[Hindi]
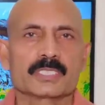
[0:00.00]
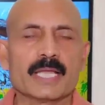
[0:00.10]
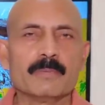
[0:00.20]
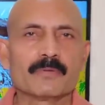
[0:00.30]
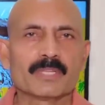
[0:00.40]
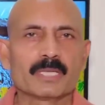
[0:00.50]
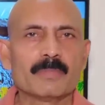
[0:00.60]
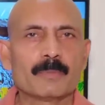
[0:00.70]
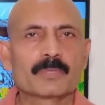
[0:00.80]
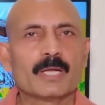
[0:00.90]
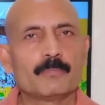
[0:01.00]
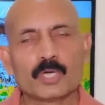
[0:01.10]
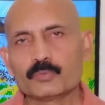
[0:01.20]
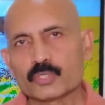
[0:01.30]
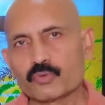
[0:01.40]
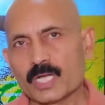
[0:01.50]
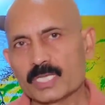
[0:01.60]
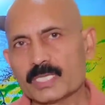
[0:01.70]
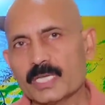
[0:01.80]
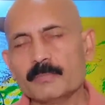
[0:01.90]
स्काई मेट वेदर में आपका बहुत बहुत
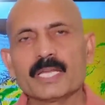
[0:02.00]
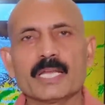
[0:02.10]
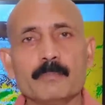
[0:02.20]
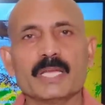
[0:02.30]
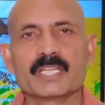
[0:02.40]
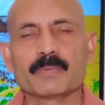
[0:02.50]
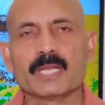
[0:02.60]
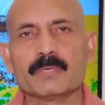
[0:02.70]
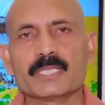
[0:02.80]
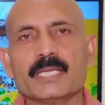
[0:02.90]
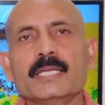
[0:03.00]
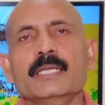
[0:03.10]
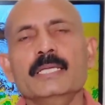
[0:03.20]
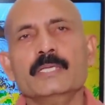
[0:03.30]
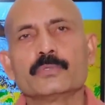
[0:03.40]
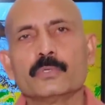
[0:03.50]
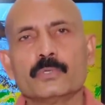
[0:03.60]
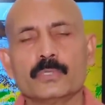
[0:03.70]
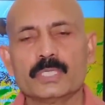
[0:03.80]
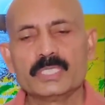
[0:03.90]
स्वागत है मेरा नाम महेश पलावत है तो
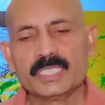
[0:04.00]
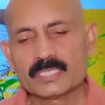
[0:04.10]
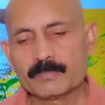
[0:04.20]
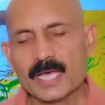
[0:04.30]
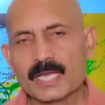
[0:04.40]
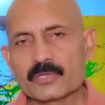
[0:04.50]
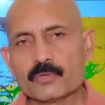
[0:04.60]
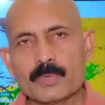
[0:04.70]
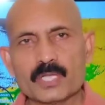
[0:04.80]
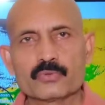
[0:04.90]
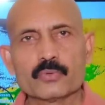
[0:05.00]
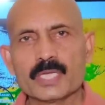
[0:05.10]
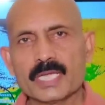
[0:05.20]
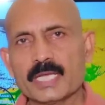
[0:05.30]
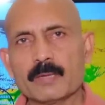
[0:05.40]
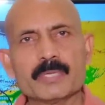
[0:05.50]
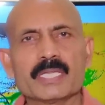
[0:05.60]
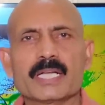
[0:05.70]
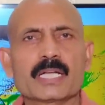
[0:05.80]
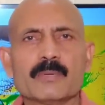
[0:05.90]
इस बार जो मानसून है आपने
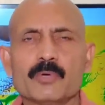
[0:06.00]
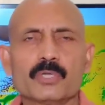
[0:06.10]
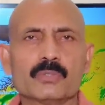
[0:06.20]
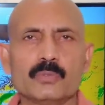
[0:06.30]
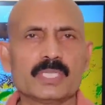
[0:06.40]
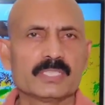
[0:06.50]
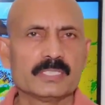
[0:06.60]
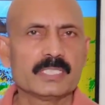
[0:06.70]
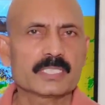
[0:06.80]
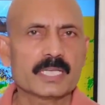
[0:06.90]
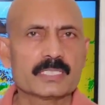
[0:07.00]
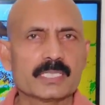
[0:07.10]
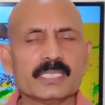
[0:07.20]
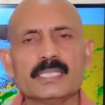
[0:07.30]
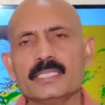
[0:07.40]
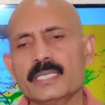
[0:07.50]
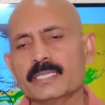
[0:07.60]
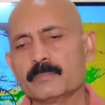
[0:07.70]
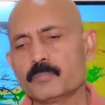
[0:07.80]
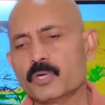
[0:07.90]
देखा कि बहुत उल्टी सीधी चाल चली
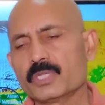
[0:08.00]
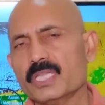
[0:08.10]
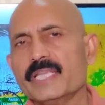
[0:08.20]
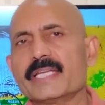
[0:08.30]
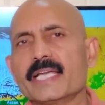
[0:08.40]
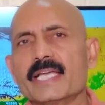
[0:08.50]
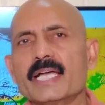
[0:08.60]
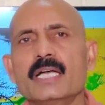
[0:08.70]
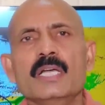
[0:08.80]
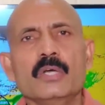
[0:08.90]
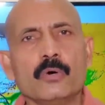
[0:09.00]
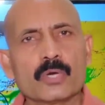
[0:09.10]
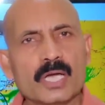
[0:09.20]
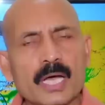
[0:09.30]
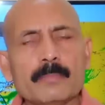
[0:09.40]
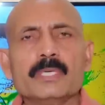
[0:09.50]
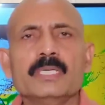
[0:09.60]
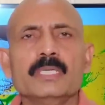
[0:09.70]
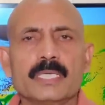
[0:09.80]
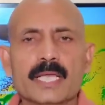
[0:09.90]
यानी कि बहुत लेट आया और अब
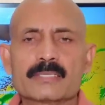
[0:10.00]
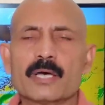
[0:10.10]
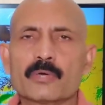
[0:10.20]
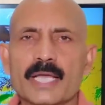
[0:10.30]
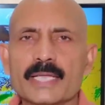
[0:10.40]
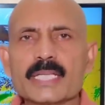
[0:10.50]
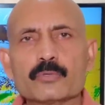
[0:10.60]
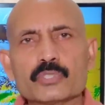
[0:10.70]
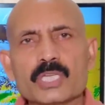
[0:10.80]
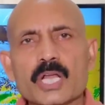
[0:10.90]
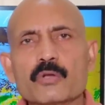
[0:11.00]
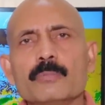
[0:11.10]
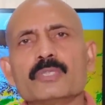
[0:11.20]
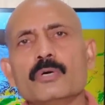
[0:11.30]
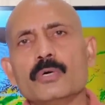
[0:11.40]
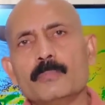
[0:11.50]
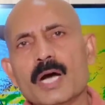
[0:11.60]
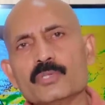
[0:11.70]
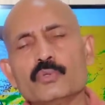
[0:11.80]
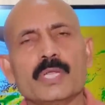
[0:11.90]
ऐसा हो रहा है कि कुछ इलाकों में तो
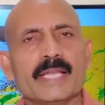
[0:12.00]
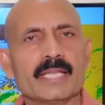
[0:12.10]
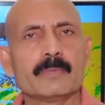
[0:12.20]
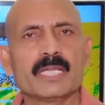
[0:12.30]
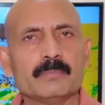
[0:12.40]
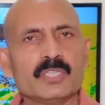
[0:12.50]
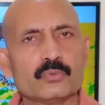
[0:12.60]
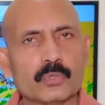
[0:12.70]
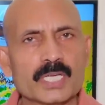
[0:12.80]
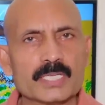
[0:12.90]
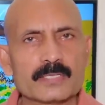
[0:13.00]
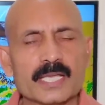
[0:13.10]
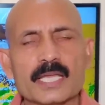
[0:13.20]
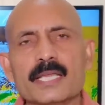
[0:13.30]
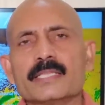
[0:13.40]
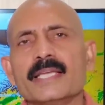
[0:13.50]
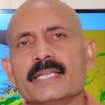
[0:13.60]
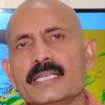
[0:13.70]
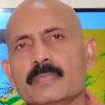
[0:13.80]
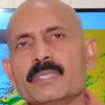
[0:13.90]
मानसून आने के बाद भी सूखे जैसे हालात
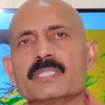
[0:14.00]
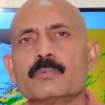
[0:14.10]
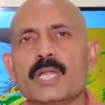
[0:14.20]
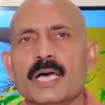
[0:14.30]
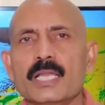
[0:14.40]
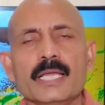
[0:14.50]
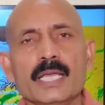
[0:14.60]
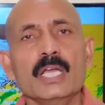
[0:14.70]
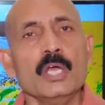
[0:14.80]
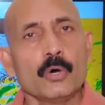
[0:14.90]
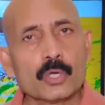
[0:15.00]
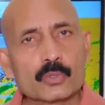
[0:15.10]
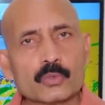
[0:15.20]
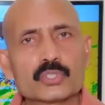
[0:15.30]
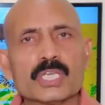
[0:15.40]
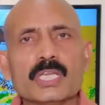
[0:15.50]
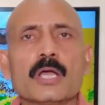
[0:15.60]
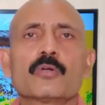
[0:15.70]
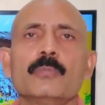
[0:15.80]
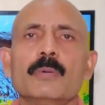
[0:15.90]
हैं गर्मी से बुरा हाल है और कुछ
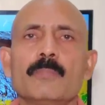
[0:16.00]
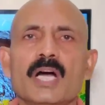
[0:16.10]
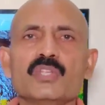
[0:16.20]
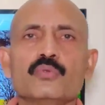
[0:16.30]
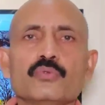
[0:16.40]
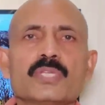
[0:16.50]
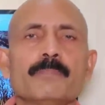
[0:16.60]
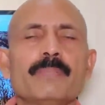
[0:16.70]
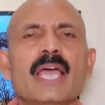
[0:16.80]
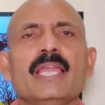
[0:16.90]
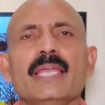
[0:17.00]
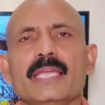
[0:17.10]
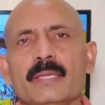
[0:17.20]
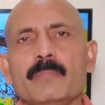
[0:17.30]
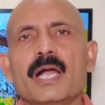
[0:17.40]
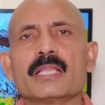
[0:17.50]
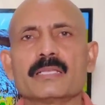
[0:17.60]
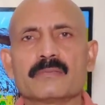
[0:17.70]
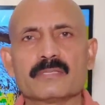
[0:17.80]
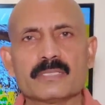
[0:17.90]
इलाकों में मानसून से पहले ही बाढ़
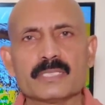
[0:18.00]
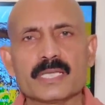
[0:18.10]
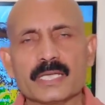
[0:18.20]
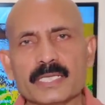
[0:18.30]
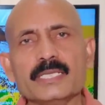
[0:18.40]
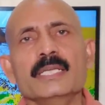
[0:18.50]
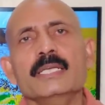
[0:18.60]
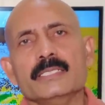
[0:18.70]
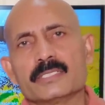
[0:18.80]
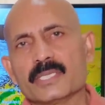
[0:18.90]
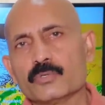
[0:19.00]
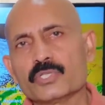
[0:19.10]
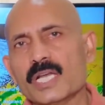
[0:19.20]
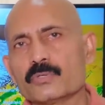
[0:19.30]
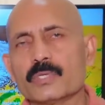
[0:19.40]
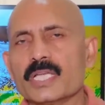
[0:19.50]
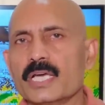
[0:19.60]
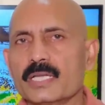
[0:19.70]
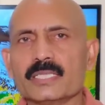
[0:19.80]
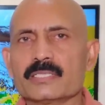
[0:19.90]
जैसी स्थिति आ गई जैसे गुजरात हो
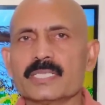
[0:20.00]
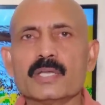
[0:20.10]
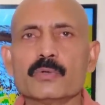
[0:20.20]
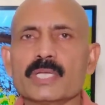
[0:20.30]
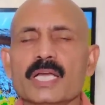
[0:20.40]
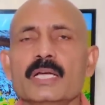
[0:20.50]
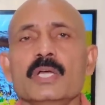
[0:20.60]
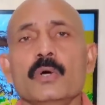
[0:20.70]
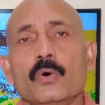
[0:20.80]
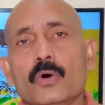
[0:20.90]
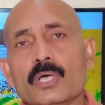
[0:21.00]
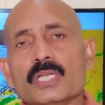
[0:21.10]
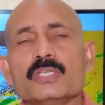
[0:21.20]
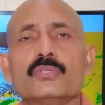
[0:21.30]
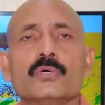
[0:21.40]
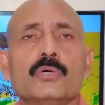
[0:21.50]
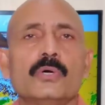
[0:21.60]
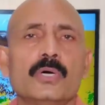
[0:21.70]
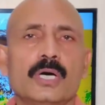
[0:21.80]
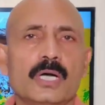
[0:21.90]
गया राजस्थान हो गया और जो
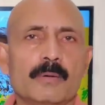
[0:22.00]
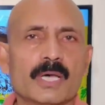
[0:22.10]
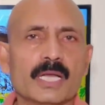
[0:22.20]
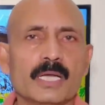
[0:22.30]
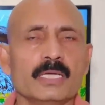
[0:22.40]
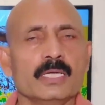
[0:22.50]
हमारा